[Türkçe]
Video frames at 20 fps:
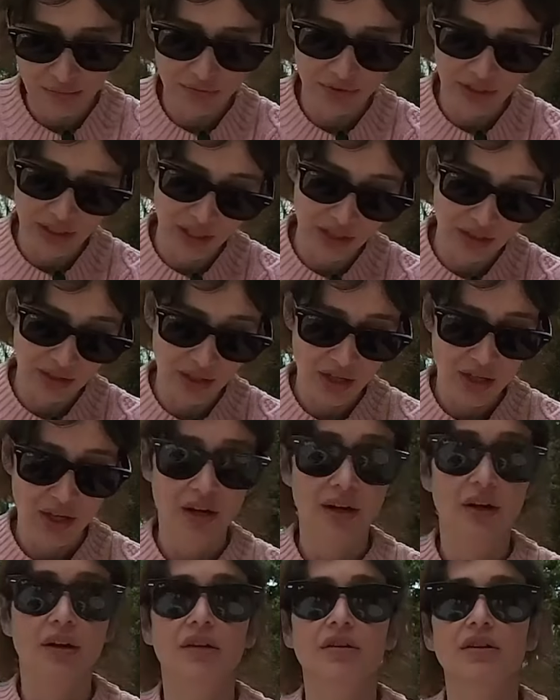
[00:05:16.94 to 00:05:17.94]
falan.
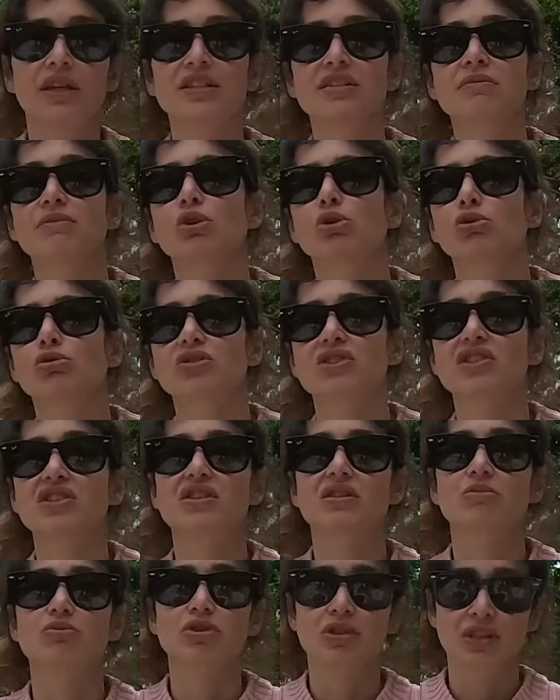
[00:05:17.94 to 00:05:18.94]
Ne zaman olur
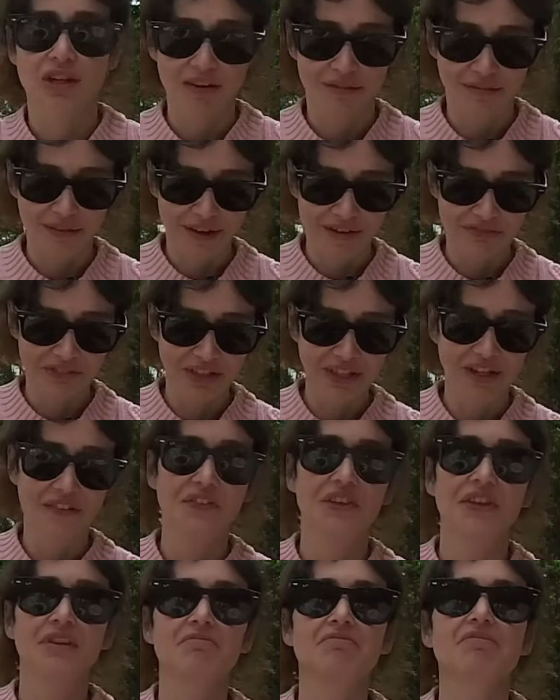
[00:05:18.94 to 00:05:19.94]
sizce bu sınavlar falan
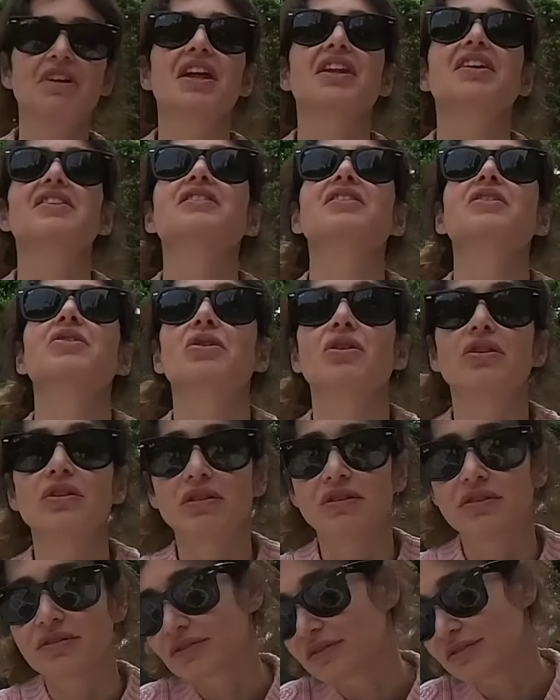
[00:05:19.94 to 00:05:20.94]
dedim. Dedim
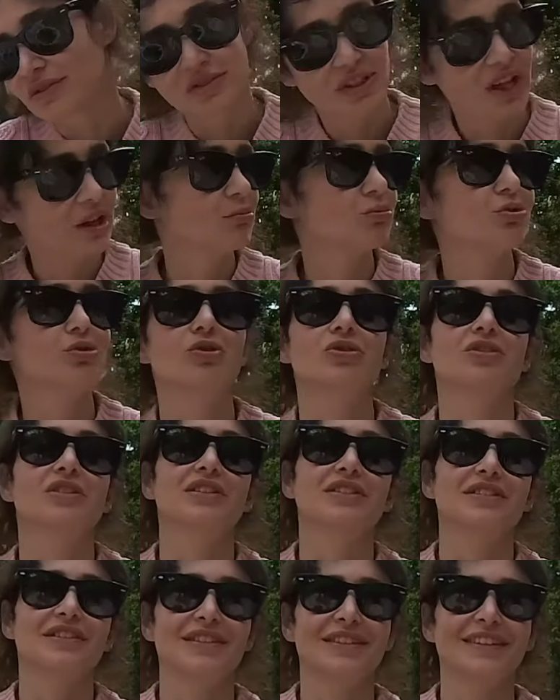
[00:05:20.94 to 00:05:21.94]
Temmuz
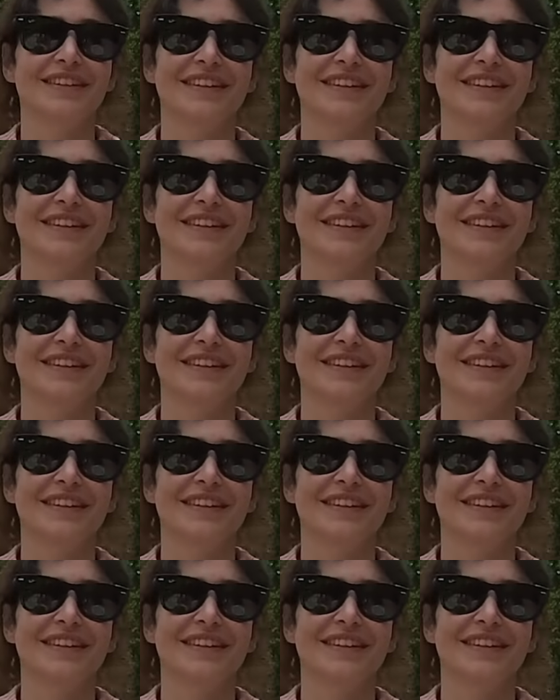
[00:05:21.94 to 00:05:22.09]
ortası.